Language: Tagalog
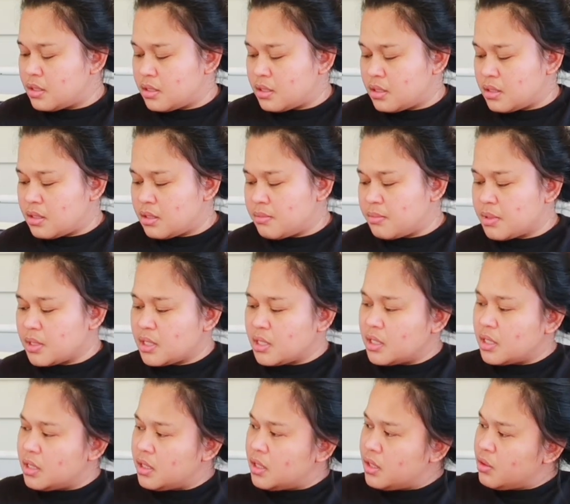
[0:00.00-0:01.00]
Uh, ah,
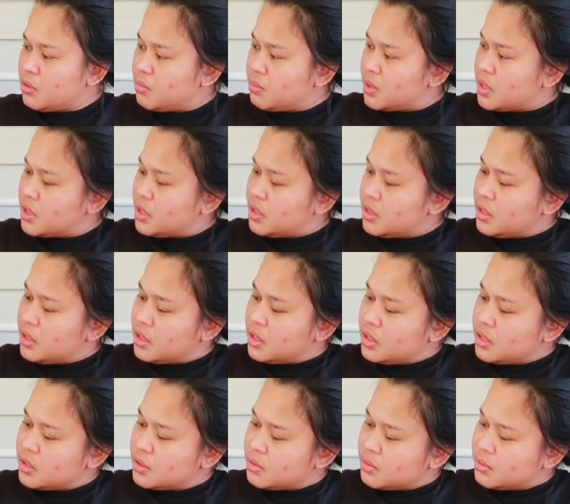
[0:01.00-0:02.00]
magaganda yung material.
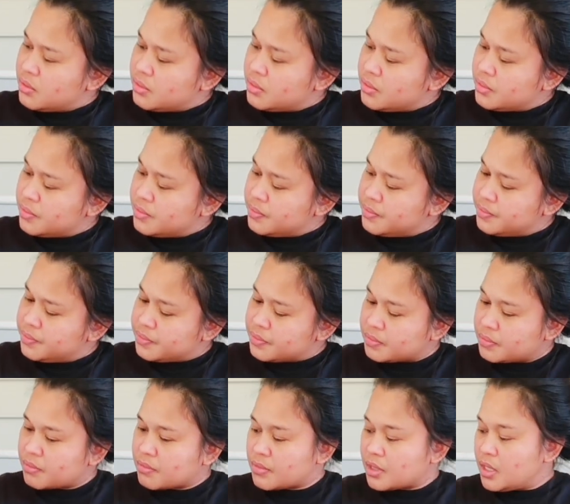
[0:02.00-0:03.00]
So,
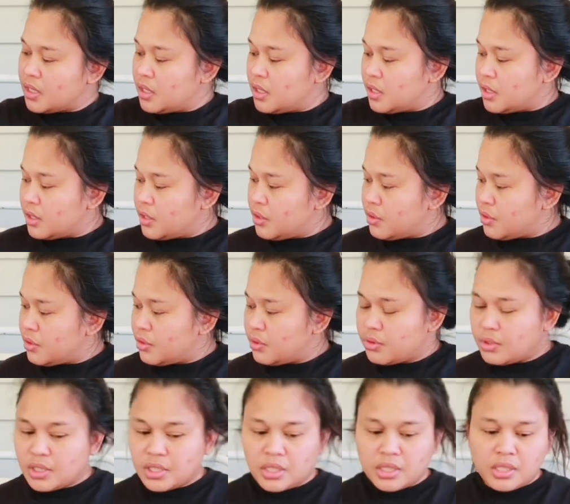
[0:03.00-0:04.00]
yun,
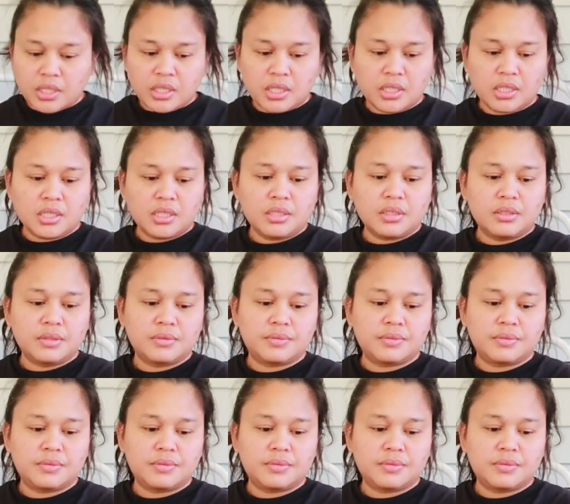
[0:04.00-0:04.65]
donate yan